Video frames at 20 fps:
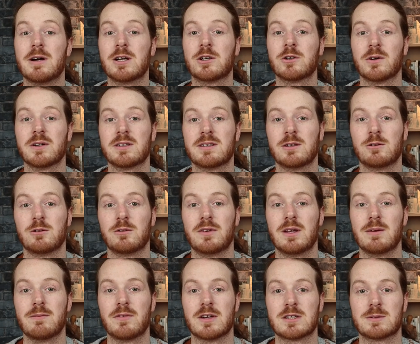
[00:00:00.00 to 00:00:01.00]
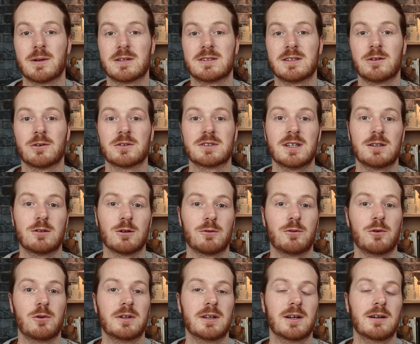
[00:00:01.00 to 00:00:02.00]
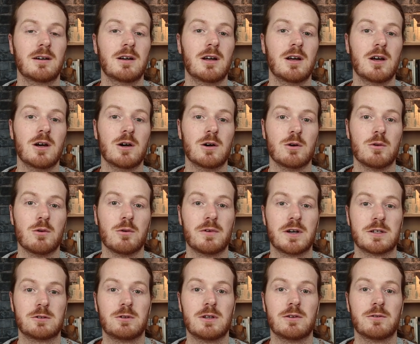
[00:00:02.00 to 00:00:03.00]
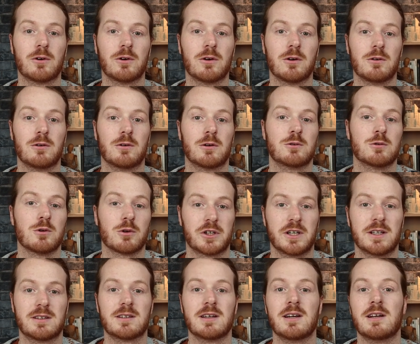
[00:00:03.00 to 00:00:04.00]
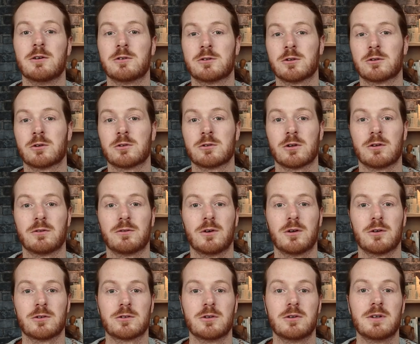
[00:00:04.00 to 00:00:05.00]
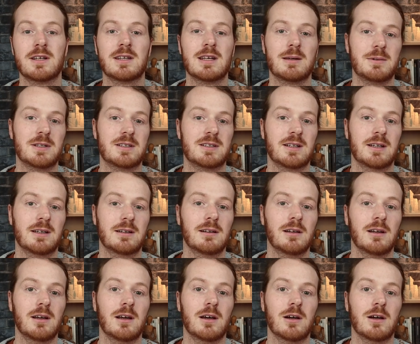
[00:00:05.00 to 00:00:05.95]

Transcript: majorité du film va se passer dans cet orphelinat où on va suivre euh, Courgette et les autres enfants se lier d'amitié